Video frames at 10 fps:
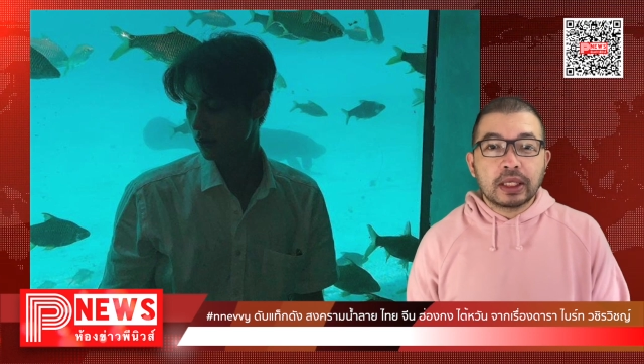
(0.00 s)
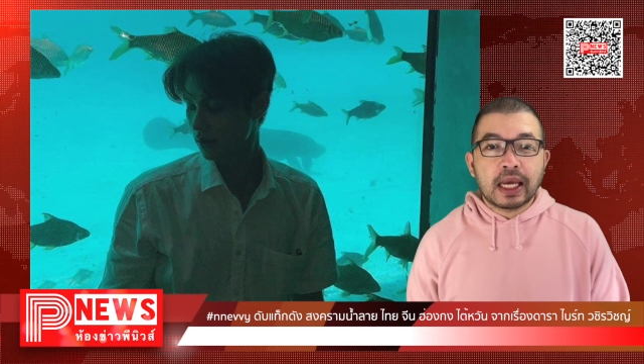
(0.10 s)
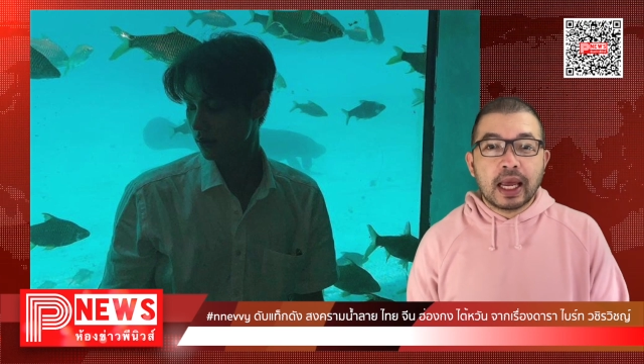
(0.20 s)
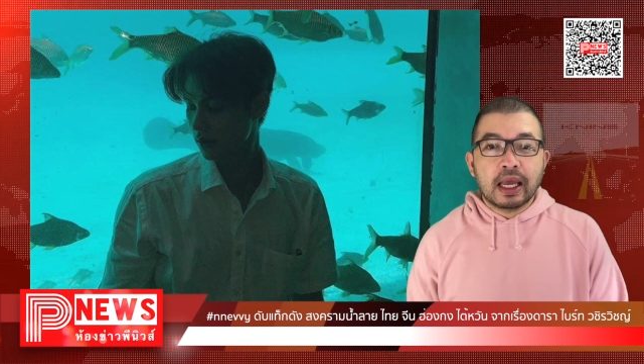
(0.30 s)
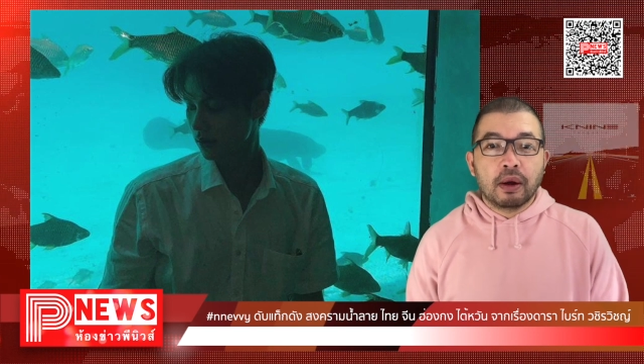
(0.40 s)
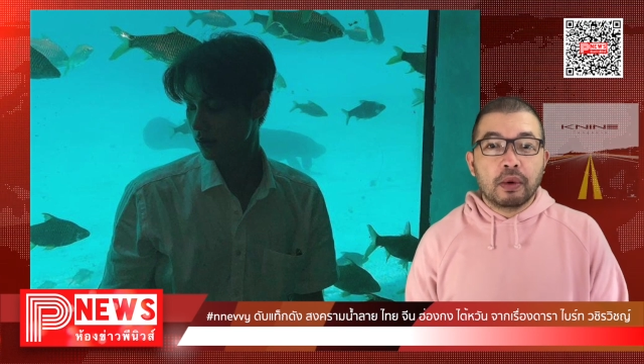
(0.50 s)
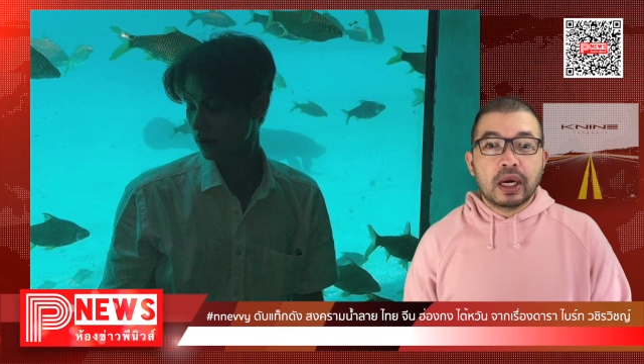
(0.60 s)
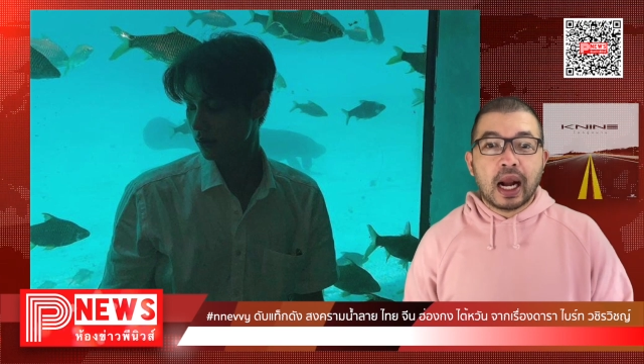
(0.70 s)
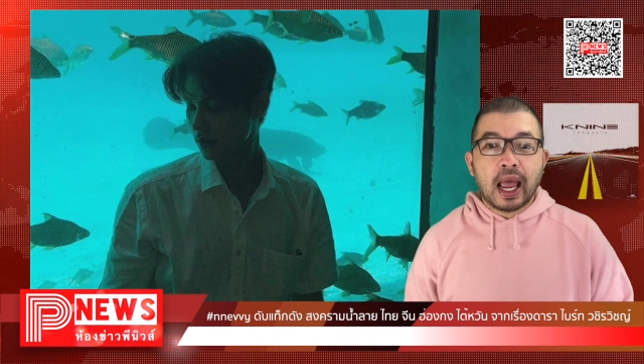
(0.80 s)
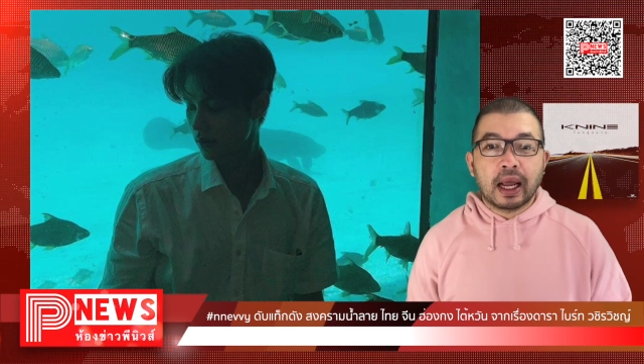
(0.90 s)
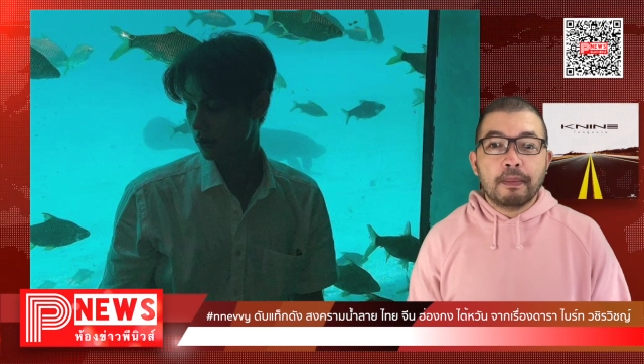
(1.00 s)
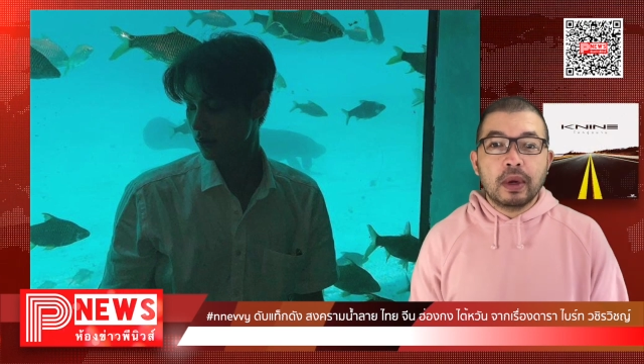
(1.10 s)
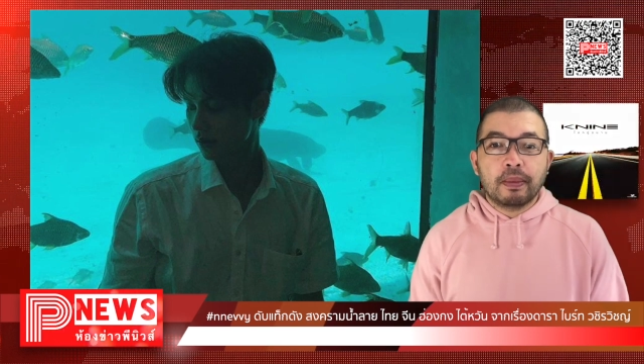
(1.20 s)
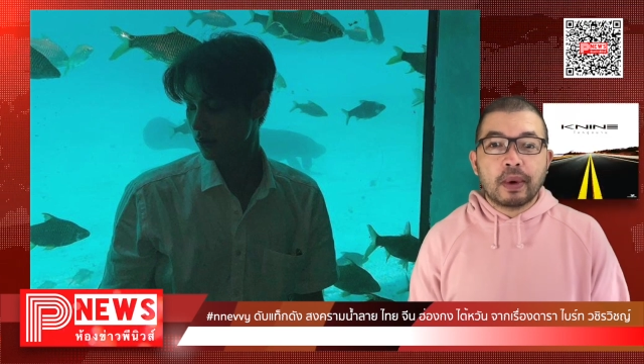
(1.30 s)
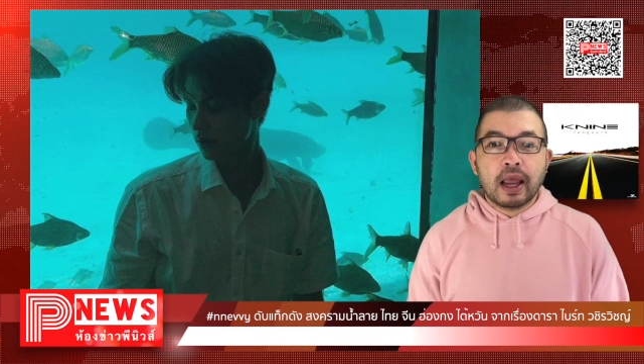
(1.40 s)
ใจอย่างรุนแรงเมื่อ
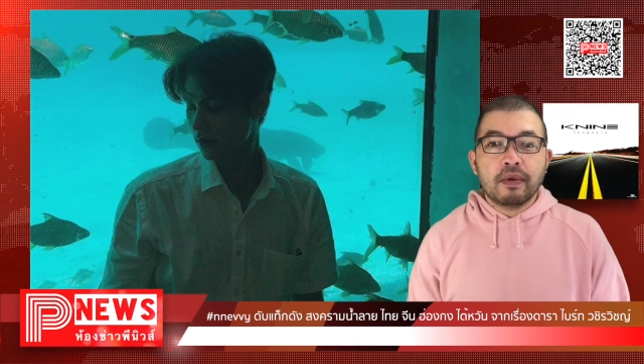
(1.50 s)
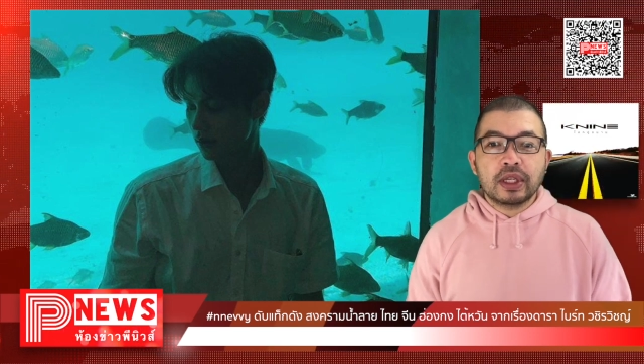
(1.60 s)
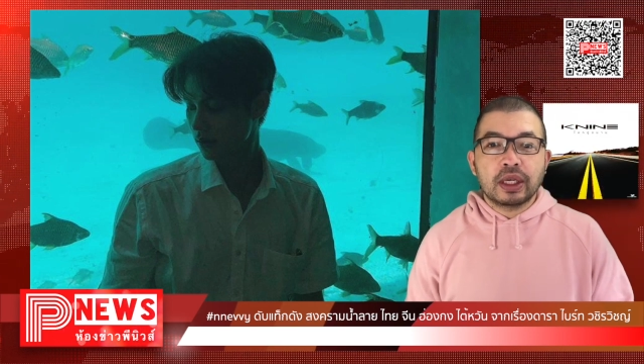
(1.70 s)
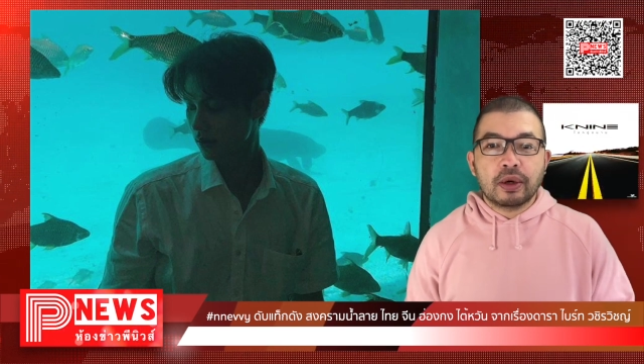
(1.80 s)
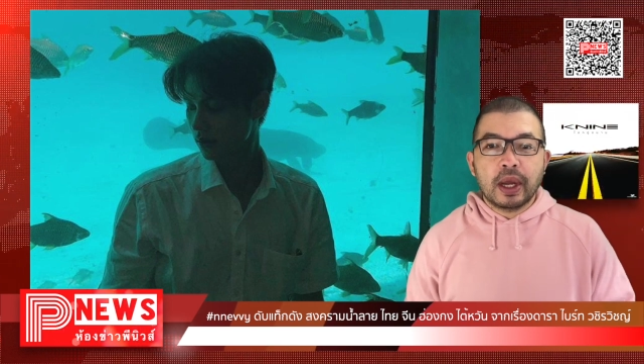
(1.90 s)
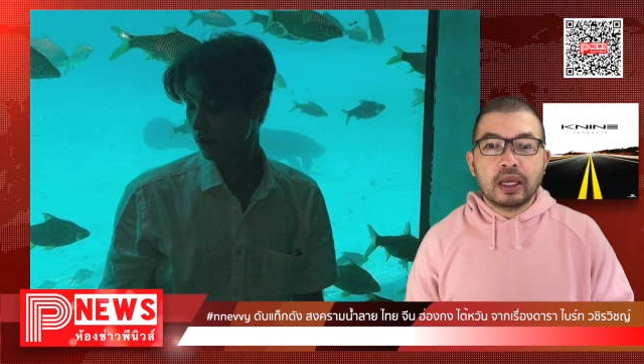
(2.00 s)
ไบรท์ วชิรวิท